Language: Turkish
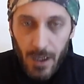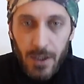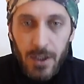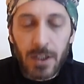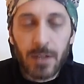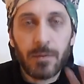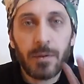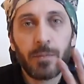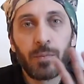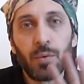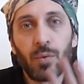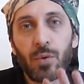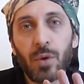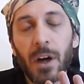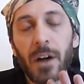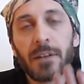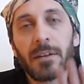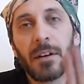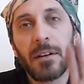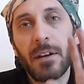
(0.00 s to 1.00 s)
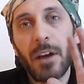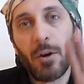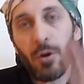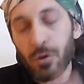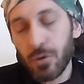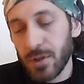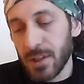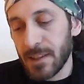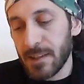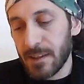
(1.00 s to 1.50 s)
Şimdi bunlardan
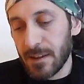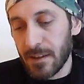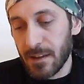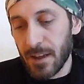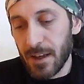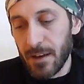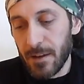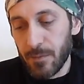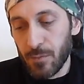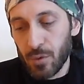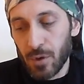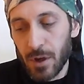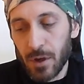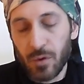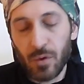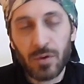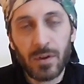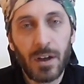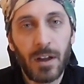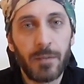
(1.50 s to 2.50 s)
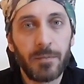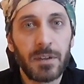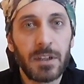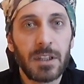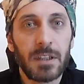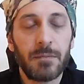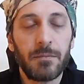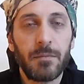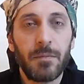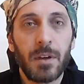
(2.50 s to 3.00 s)
öncesinde buraya not
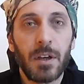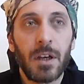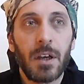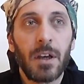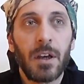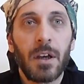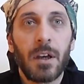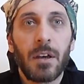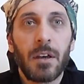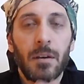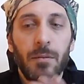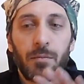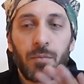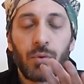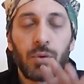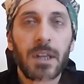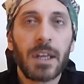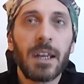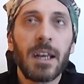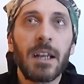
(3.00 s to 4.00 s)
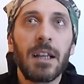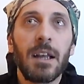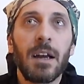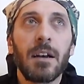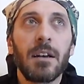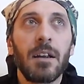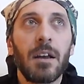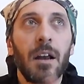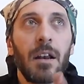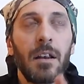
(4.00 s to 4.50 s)
almıştım. Bu
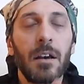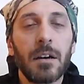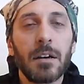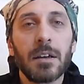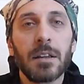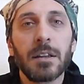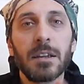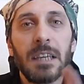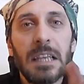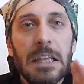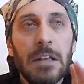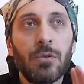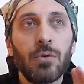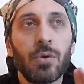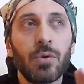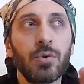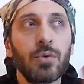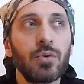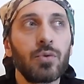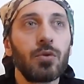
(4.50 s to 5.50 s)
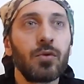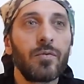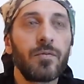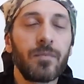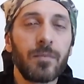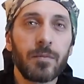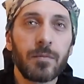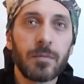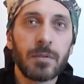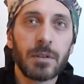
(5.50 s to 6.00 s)
deneylerle alakalı ilk
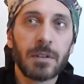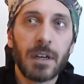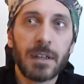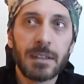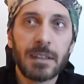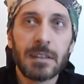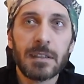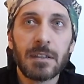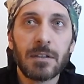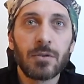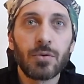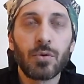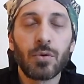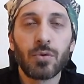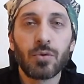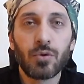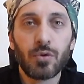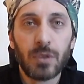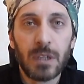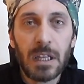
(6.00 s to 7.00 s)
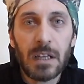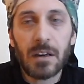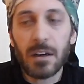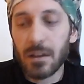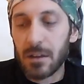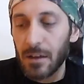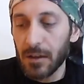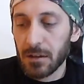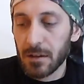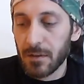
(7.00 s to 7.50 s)
konuştuğum radyestezi konusunu ilk
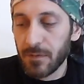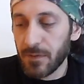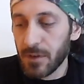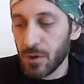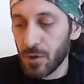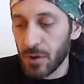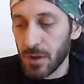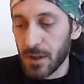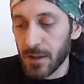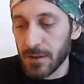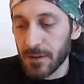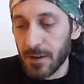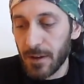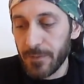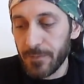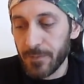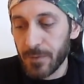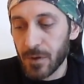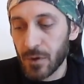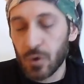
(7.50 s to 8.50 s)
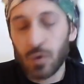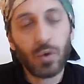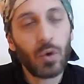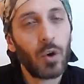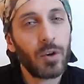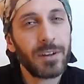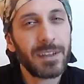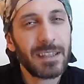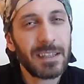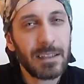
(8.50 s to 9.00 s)
anlattığım videolardan
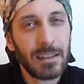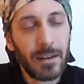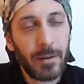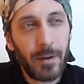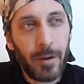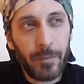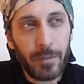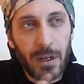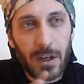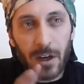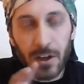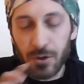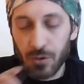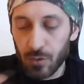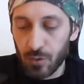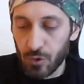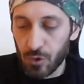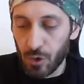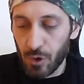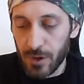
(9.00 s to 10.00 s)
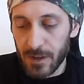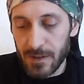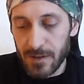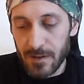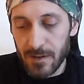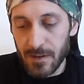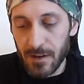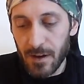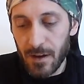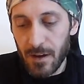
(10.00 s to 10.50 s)
sonrasında ya birkaç gün
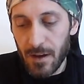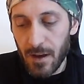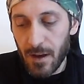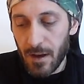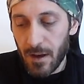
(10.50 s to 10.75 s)
sonrasında